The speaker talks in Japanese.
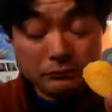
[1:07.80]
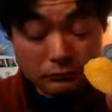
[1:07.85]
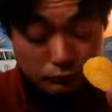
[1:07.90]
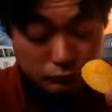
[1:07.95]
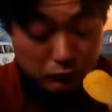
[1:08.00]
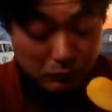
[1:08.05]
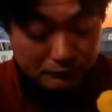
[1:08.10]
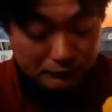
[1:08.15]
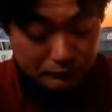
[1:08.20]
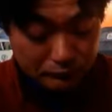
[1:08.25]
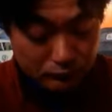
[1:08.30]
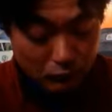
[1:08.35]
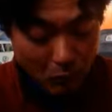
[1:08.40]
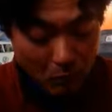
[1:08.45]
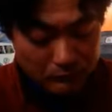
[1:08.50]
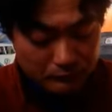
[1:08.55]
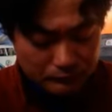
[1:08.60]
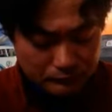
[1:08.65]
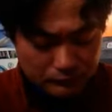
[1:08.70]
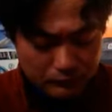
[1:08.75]
うんう
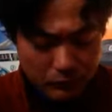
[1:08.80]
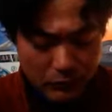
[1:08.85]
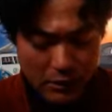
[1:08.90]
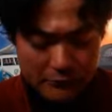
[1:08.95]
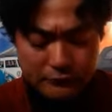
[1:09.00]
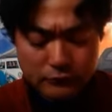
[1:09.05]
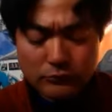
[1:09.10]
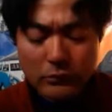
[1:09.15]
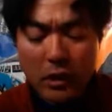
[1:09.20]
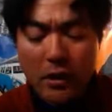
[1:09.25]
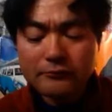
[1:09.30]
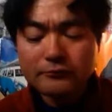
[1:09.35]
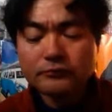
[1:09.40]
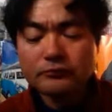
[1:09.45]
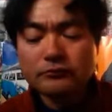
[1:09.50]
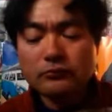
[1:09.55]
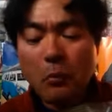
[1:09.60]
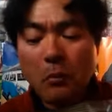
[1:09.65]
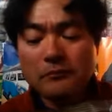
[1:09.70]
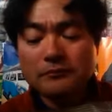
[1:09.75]
まい
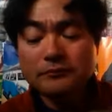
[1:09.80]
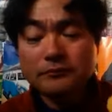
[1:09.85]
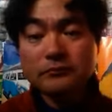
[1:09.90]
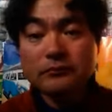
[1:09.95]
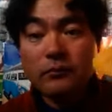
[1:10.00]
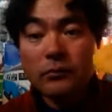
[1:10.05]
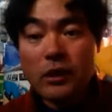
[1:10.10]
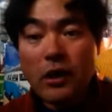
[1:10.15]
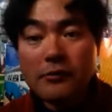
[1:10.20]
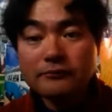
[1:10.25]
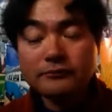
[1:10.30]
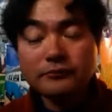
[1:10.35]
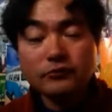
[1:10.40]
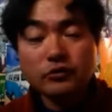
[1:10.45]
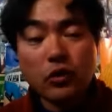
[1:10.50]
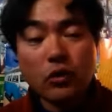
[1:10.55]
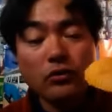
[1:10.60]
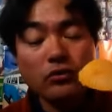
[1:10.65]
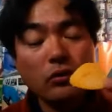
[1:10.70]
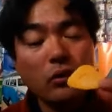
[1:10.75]

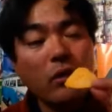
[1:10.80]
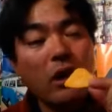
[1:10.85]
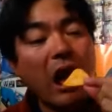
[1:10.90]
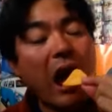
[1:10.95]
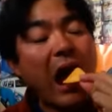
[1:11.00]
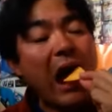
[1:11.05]
濃いの